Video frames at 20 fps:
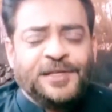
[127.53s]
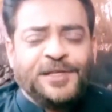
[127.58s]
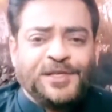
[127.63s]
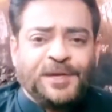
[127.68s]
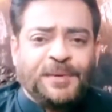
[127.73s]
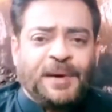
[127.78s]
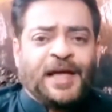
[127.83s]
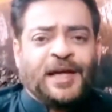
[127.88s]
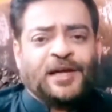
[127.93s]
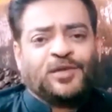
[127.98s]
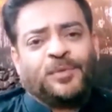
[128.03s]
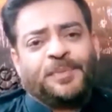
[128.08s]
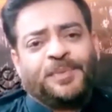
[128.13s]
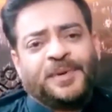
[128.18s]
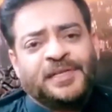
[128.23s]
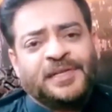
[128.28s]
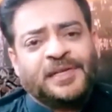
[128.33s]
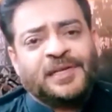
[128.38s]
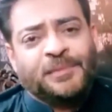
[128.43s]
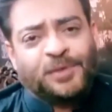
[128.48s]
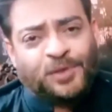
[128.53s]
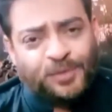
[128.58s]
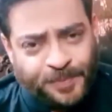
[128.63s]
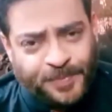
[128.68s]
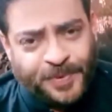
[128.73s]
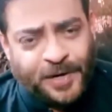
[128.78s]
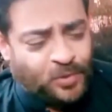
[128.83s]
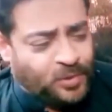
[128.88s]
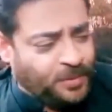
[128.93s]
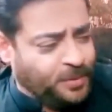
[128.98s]
ये सब आयत तुम पढ़ने के लिए मैं
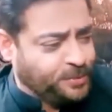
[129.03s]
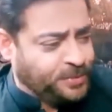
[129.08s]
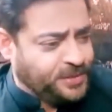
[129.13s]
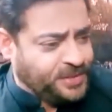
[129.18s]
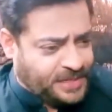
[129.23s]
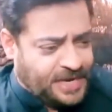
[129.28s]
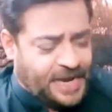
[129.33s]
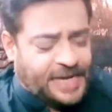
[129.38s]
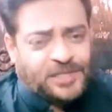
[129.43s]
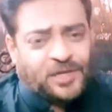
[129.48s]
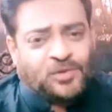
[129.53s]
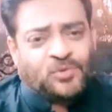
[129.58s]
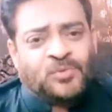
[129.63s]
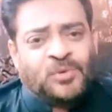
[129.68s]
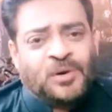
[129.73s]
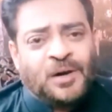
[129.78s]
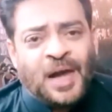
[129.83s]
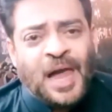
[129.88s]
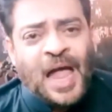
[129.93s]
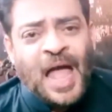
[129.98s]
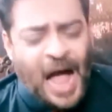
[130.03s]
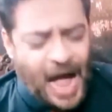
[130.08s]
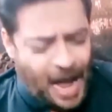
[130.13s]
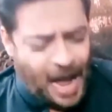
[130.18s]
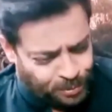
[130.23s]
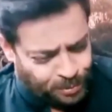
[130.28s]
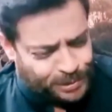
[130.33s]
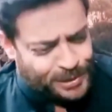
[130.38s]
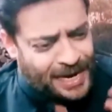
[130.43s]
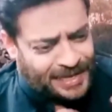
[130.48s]
पढ़ाऊंगा मैं तुम्हें सिखाता हूं
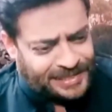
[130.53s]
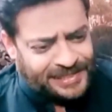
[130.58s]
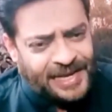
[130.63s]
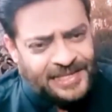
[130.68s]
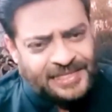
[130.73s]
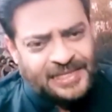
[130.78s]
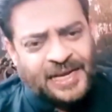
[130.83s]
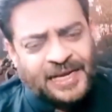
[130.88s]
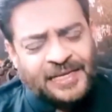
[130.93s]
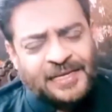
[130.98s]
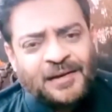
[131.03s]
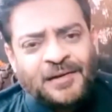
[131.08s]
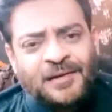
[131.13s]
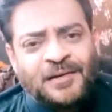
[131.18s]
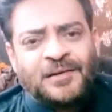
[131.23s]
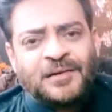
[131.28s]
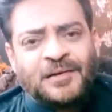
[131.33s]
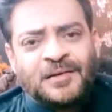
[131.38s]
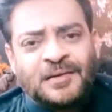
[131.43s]
अब मुझे आता है सिखाना